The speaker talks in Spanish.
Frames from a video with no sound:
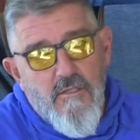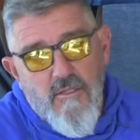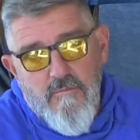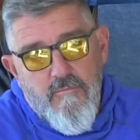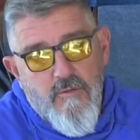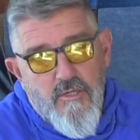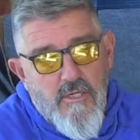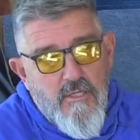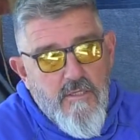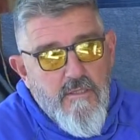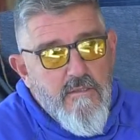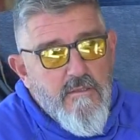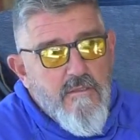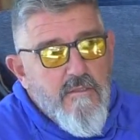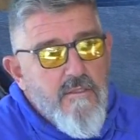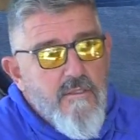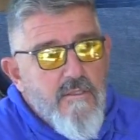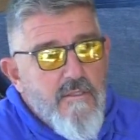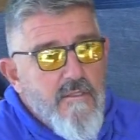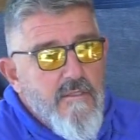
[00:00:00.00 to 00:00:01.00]
Hoy por hoy
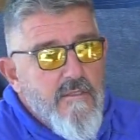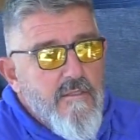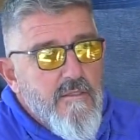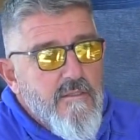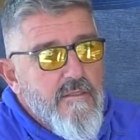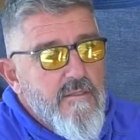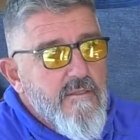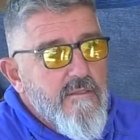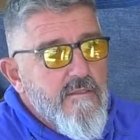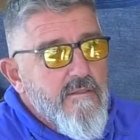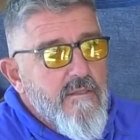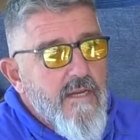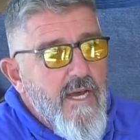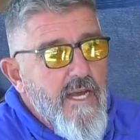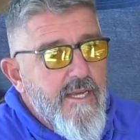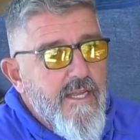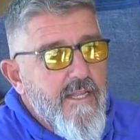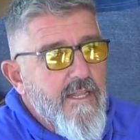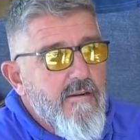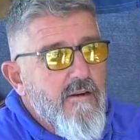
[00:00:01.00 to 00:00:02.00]

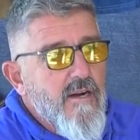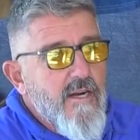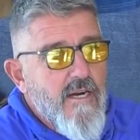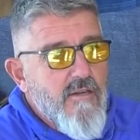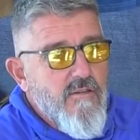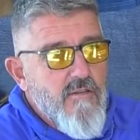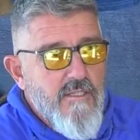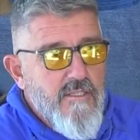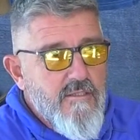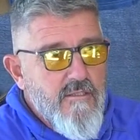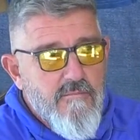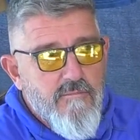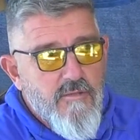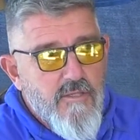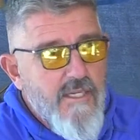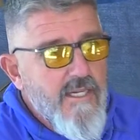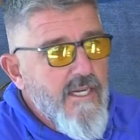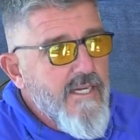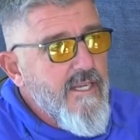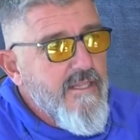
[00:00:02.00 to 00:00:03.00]
hay que trabajar con esto
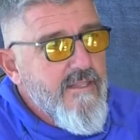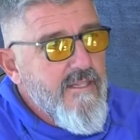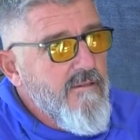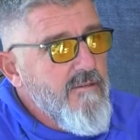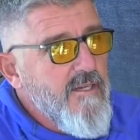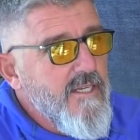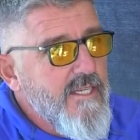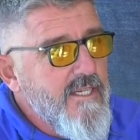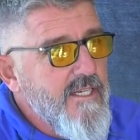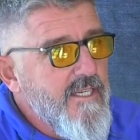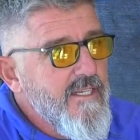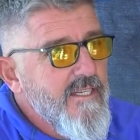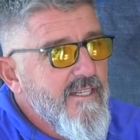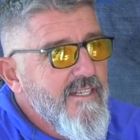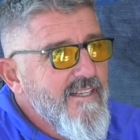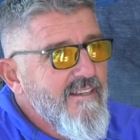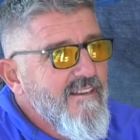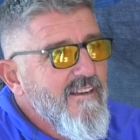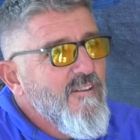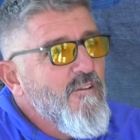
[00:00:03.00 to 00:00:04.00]
porque la gente viene
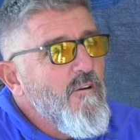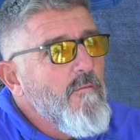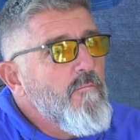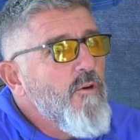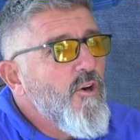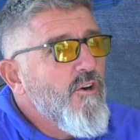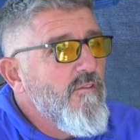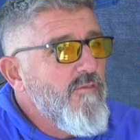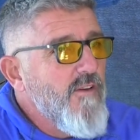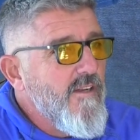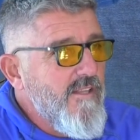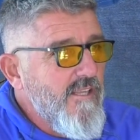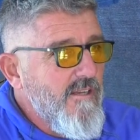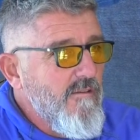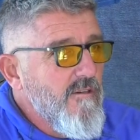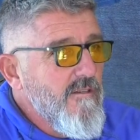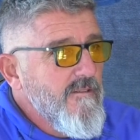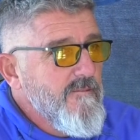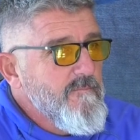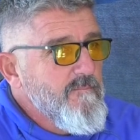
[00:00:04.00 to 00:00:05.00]
con poco
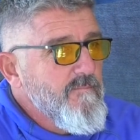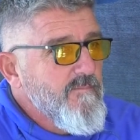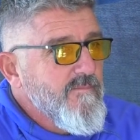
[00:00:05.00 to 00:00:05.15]
efectivo.